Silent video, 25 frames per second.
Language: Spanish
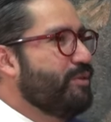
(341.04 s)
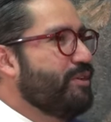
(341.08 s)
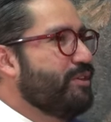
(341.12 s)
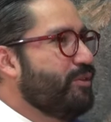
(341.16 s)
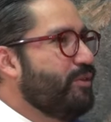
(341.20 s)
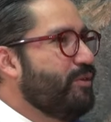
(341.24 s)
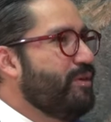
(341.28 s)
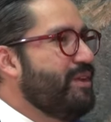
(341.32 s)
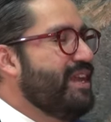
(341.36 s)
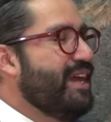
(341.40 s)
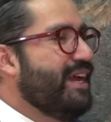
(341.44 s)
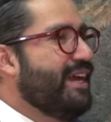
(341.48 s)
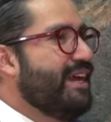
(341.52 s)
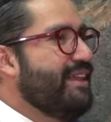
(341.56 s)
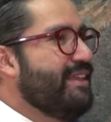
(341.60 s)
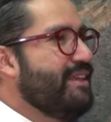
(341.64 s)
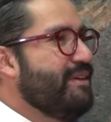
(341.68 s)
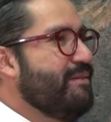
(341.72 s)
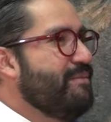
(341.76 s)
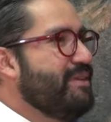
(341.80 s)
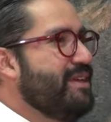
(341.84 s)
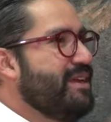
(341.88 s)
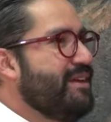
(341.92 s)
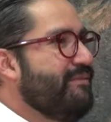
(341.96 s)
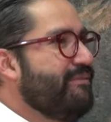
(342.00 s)
sobre todo en la
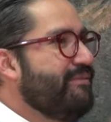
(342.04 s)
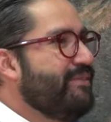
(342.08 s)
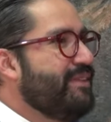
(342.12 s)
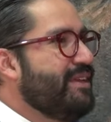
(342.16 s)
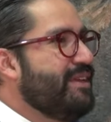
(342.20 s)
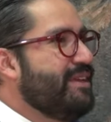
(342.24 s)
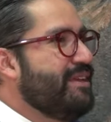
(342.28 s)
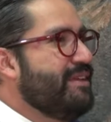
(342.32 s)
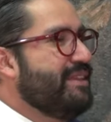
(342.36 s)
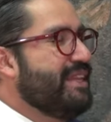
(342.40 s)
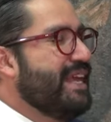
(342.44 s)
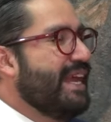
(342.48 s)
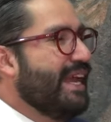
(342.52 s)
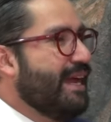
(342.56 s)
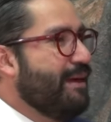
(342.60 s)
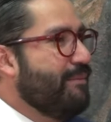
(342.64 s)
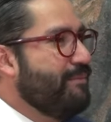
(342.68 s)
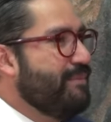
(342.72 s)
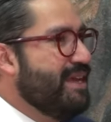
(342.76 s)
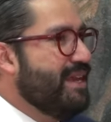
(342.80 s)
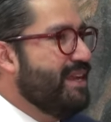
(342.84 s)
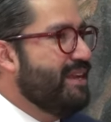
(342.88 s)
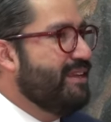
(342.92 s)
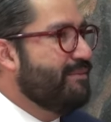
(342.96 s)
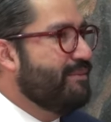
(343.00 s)
academia, de
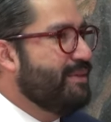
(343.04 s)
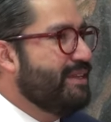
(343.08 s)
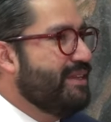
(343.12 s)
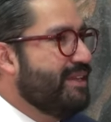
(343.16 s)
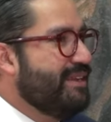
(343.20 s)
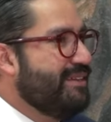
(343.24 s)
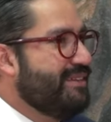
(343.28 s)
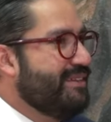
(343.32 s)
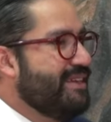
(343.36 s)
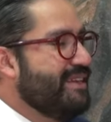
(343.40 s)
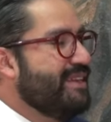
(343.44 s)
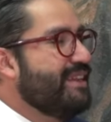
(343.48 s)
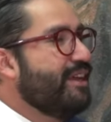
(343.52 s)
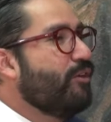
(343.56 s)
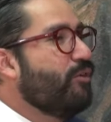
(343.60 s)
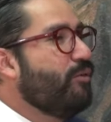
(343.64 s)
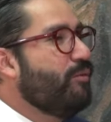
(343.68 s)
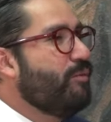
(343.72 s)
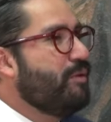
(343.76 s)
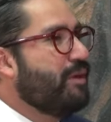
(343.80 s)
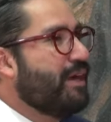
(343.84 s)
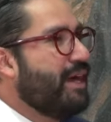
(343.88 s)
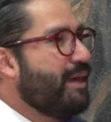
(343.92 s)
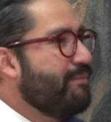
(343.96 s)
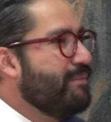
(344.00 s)
cambiar las vidas y de
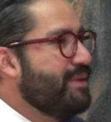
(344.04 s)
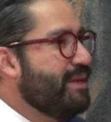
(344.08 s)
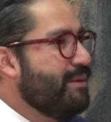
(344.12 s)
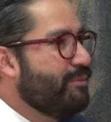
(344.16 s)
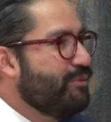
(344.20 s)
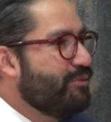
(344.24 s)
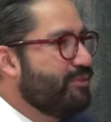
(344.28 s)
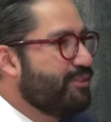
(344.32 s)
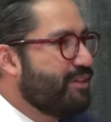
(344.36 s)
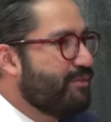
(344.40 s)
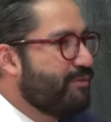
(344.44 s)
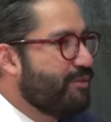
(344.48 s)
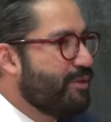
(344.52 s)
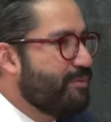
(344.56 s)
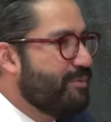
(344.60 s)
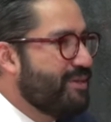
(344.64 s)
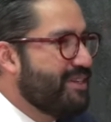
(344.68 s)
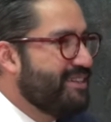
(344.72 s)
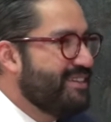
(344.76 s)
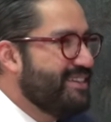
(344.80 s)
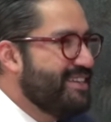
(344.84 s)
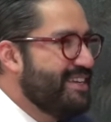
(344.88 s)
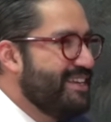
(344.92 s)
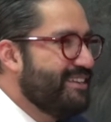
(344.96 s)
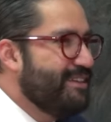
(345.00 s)
cómo cambiamos nuestra
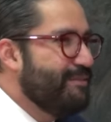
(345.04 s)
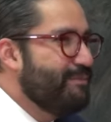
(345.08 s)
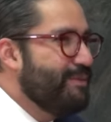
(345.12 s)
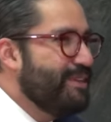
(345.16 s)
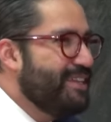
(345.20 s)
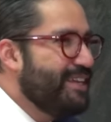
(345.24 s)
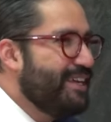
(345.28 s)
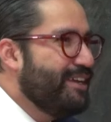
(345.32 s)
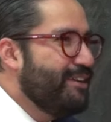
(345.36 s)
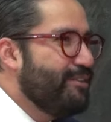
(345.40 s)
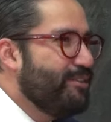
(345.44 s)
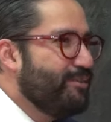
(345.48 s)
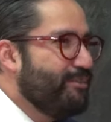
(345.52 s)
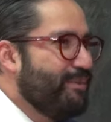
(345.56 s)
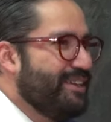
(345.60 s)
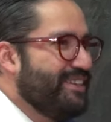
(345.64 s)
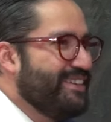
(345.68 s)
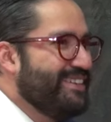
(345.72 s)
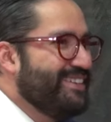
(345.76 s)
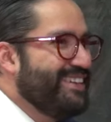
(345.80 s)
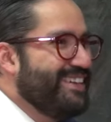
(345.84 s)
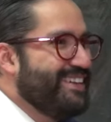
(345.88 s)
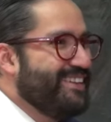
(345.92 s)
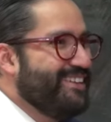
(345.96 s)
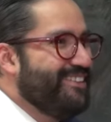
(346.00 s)
forma de enseñanza. Platíquenos
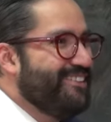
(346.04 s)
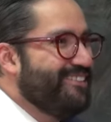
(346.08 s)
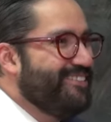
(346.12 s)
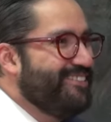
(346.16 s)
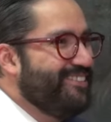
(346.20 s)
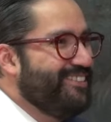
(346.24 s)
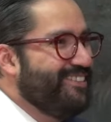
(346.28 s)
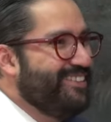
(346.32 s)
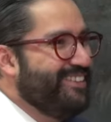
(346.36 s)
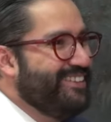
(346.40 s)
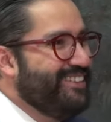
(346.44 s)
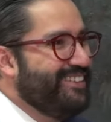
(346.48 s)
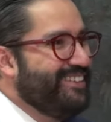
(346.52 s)
más de Sergio.